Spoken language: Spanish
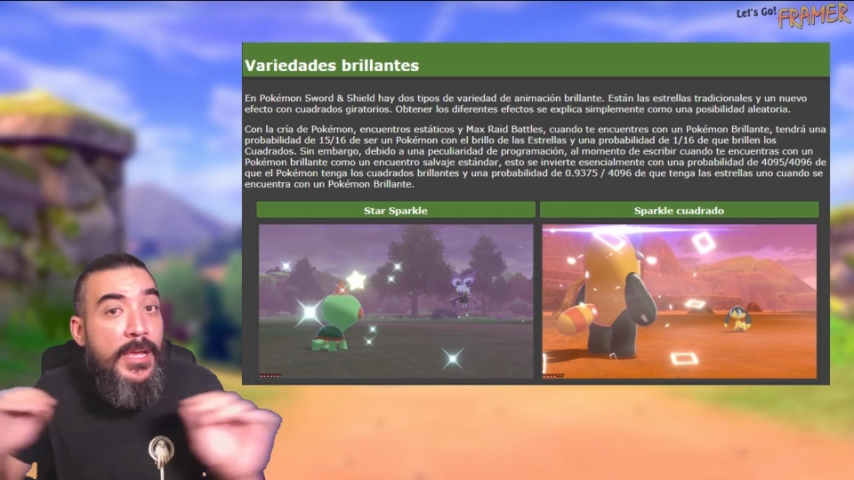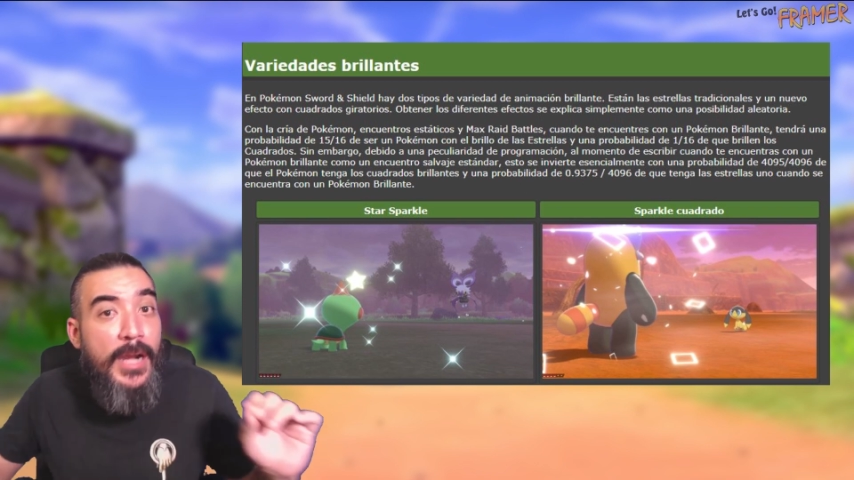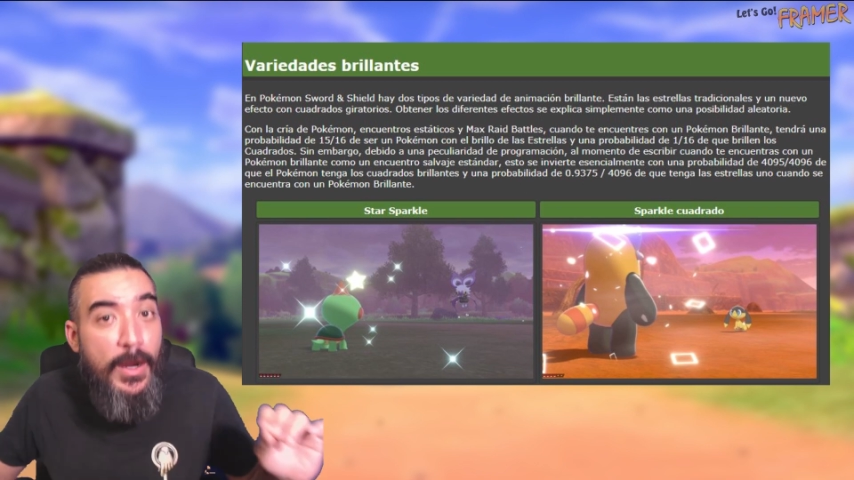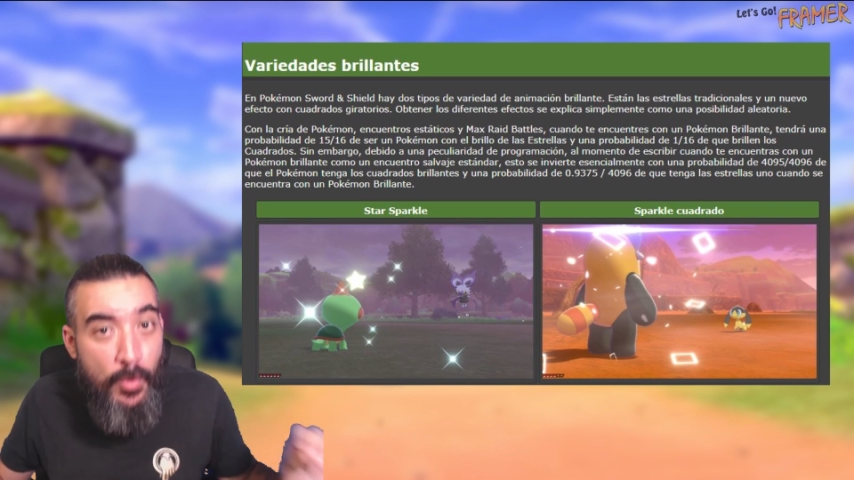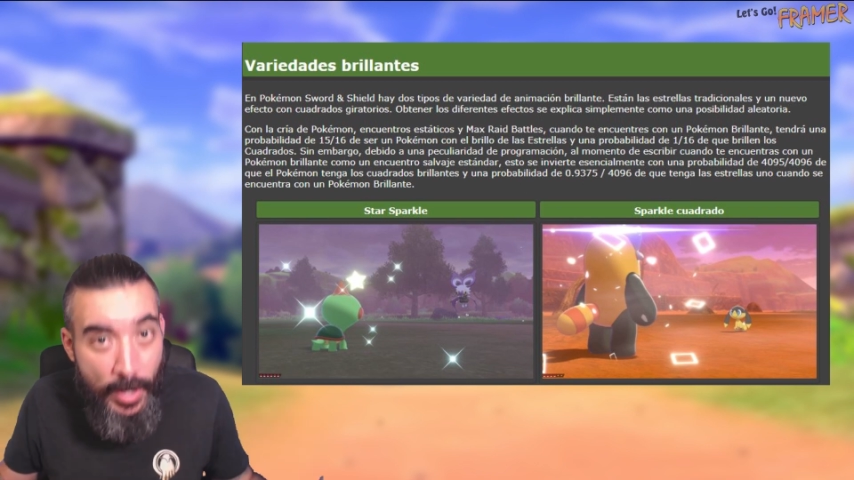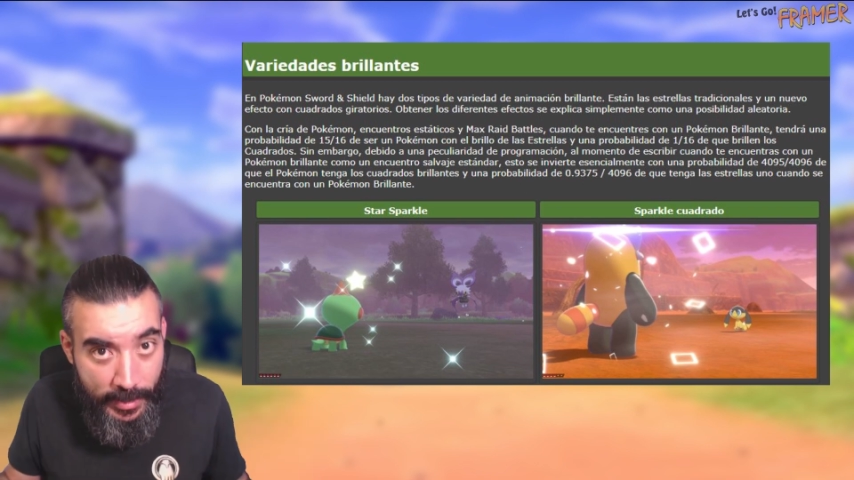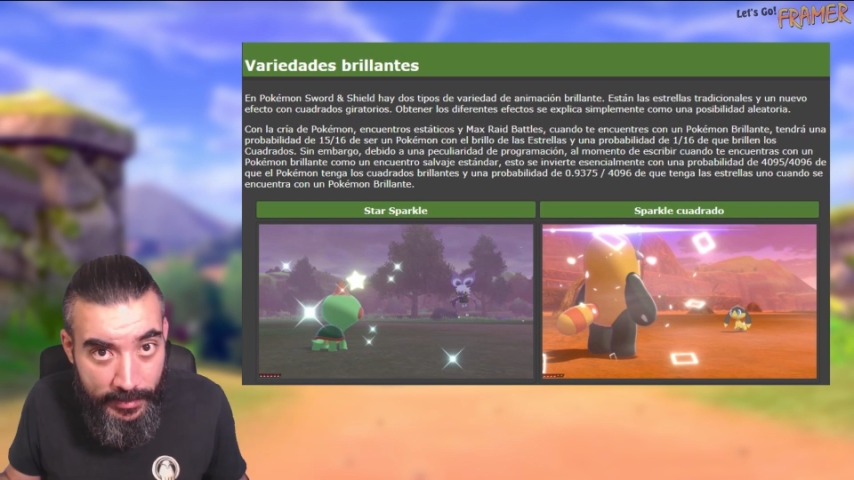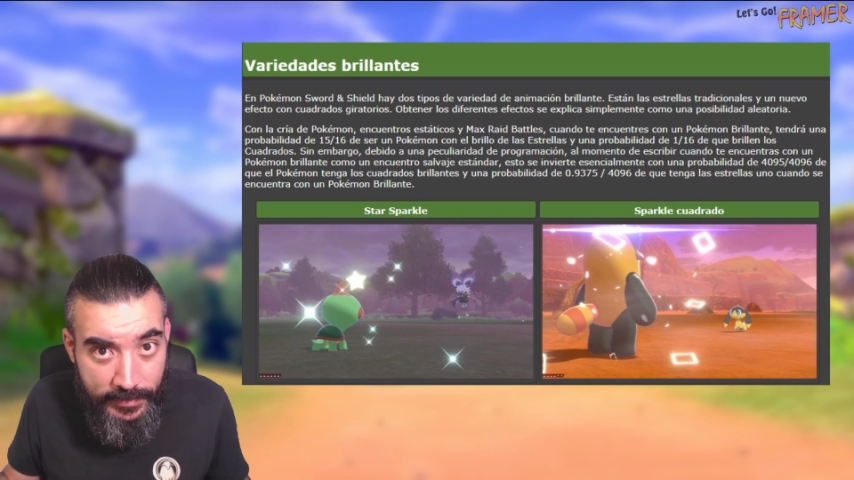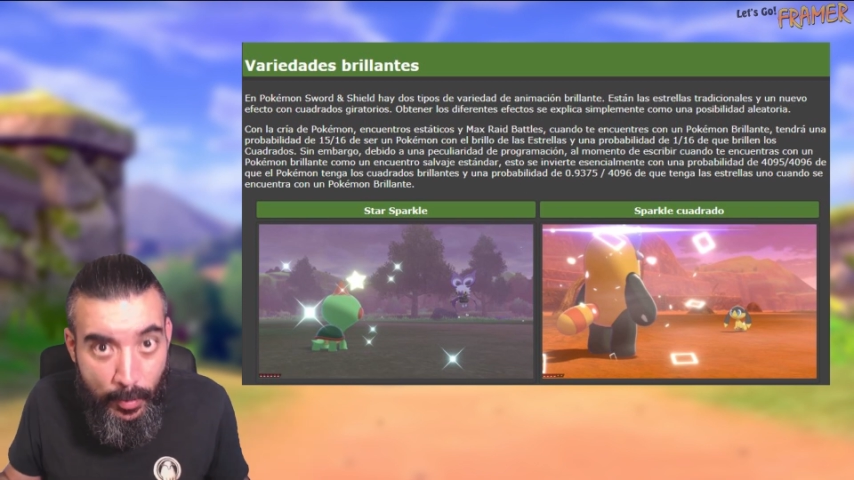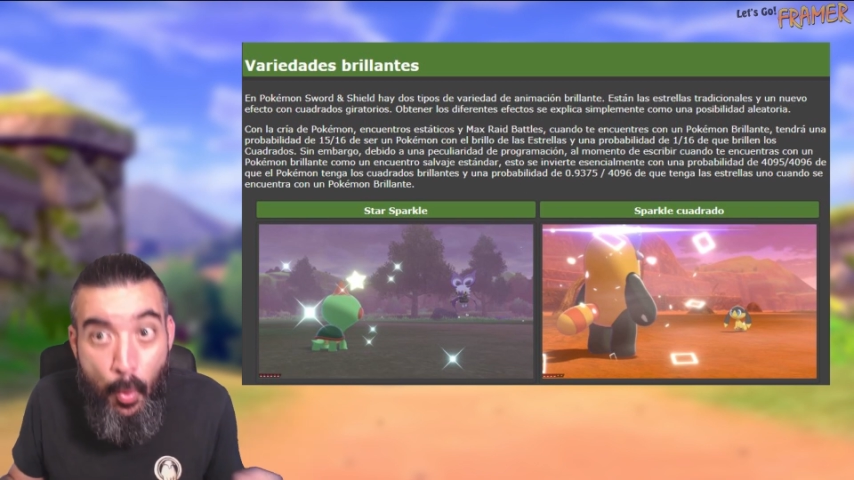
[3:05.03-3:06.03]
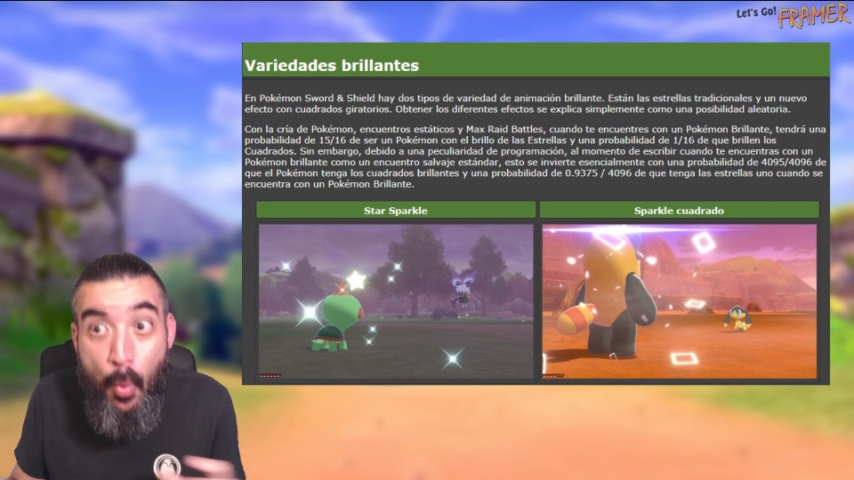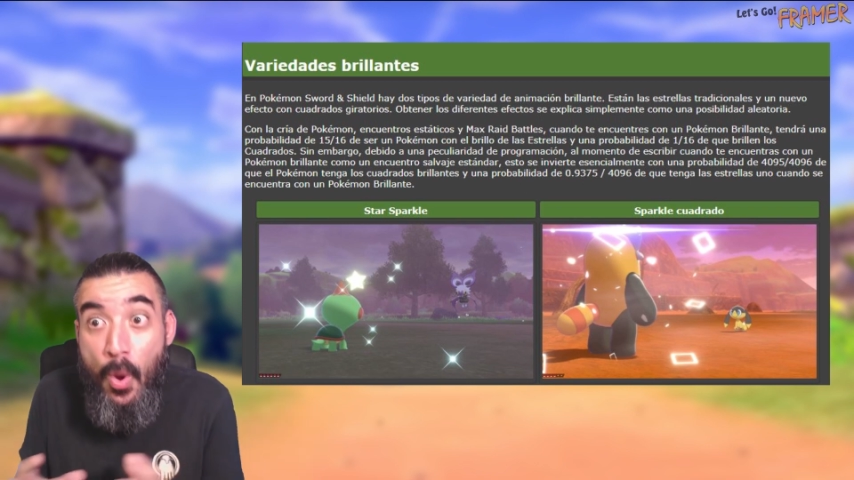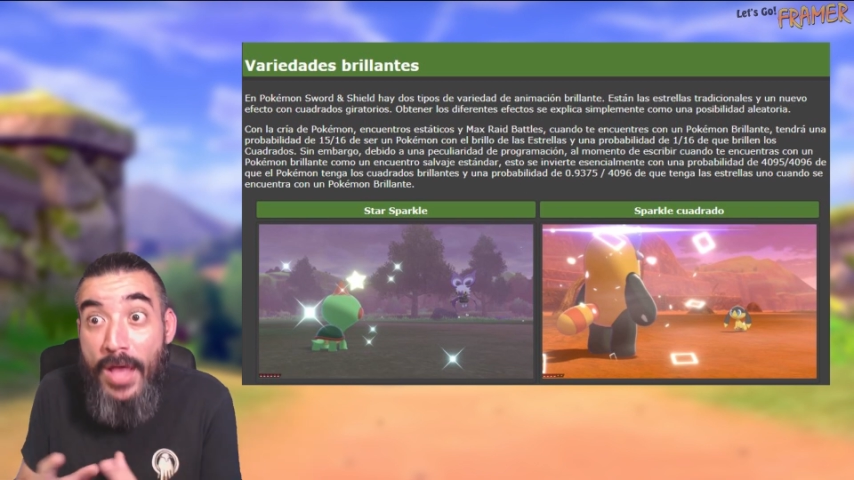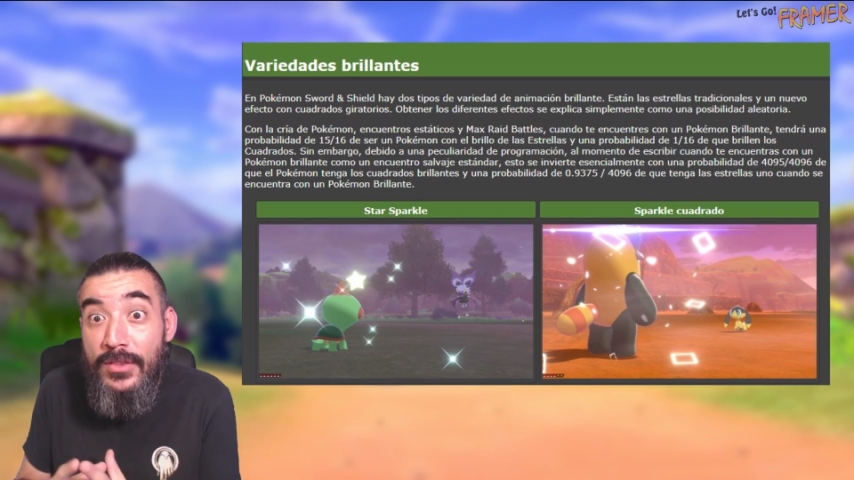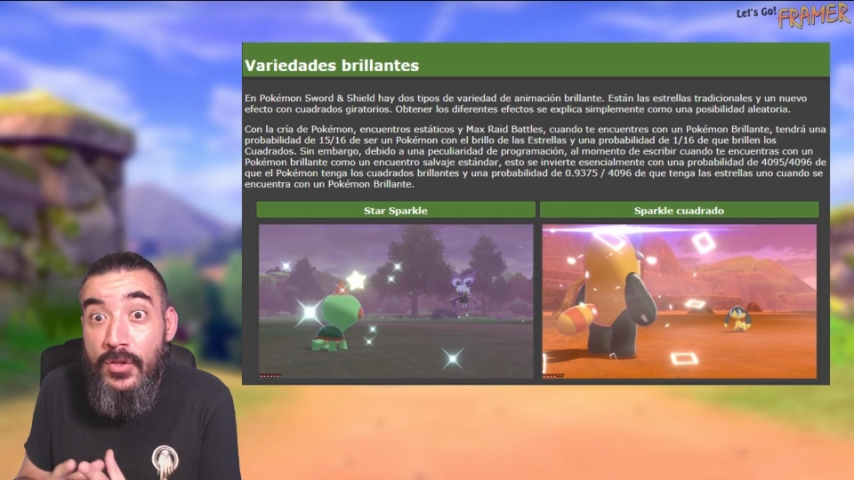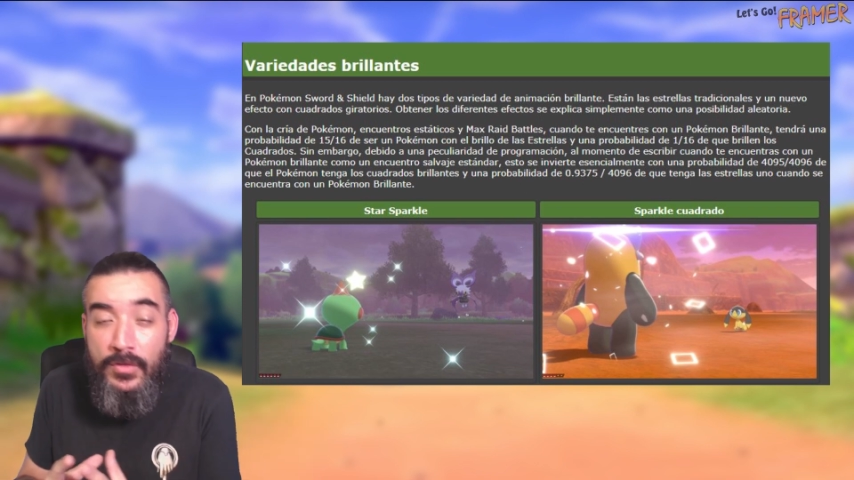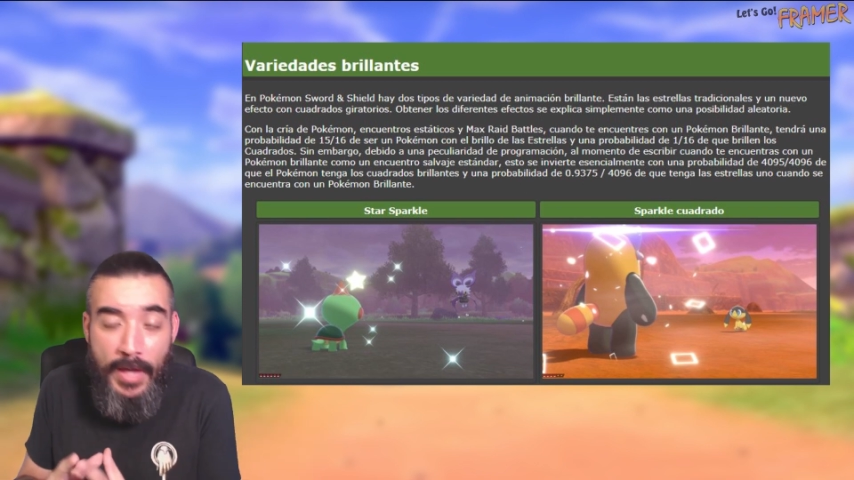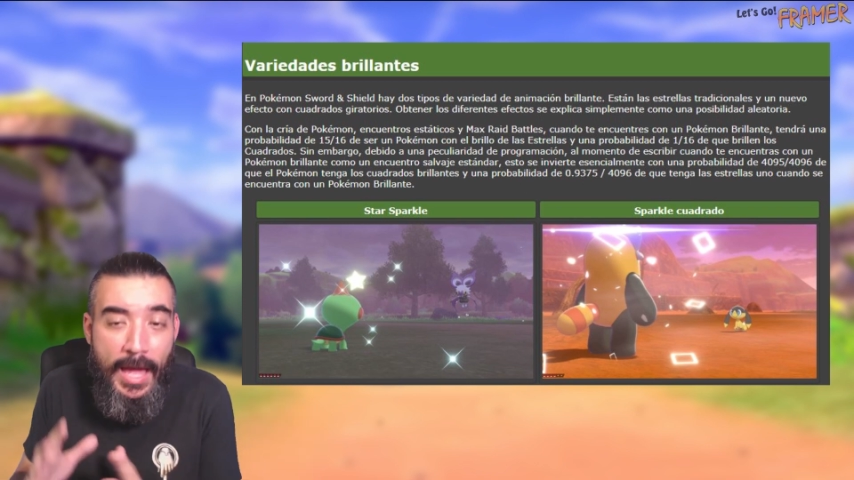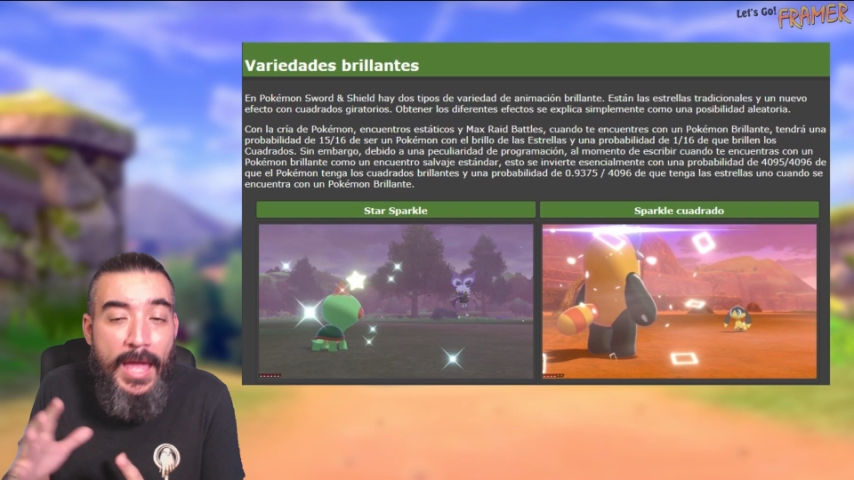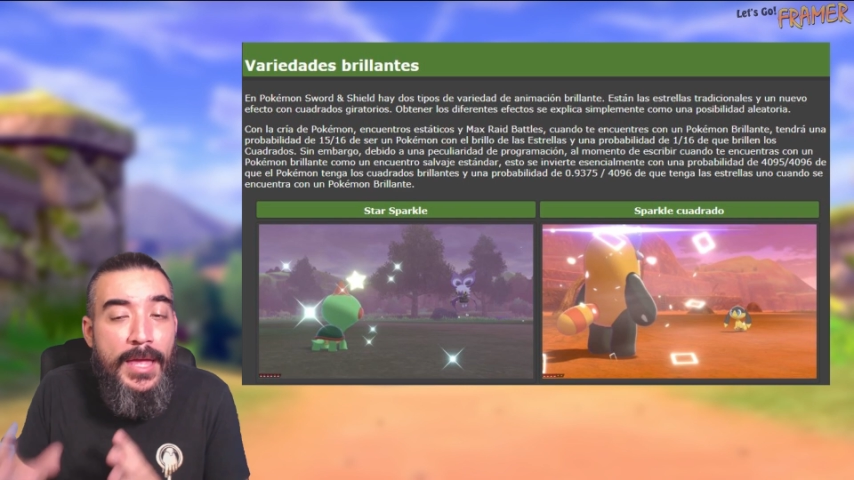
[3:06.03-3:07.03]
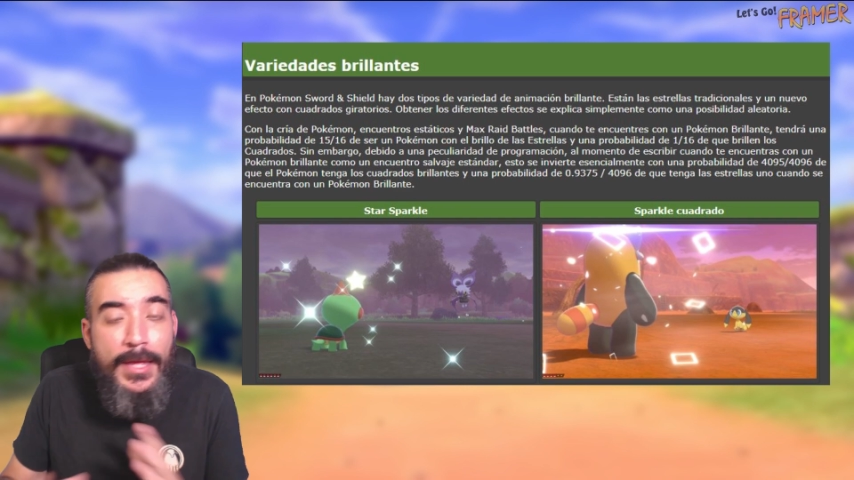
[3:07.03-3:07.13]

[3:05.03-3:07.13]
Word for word: regulares. Cuando, o sea,